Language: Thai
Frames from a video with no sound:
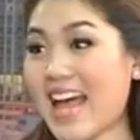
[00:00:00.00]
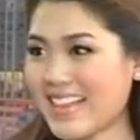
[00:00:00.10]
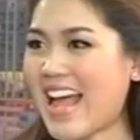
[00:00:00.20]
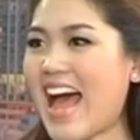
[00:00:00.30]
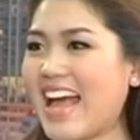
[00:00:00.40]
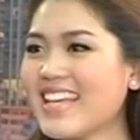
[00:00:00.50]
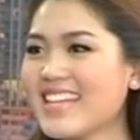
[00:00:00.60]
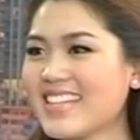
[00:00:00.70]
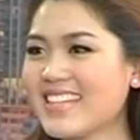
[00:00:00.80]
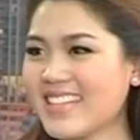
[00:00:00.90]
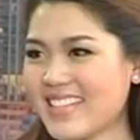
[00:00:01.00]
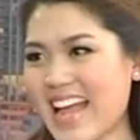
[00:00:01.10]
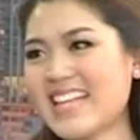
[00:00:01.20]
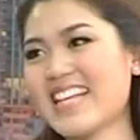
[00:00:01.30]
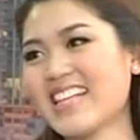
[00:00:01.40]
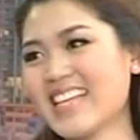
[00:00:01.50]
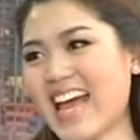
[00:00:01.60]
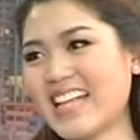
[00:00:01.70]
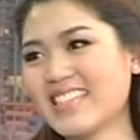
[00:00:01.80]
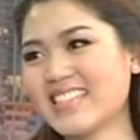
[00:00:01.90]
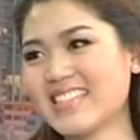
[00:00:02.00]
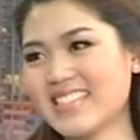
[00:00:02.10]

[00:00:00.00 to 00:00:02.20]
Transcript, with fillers: หลากหลายได้เช่นกันได้เช่นเดียว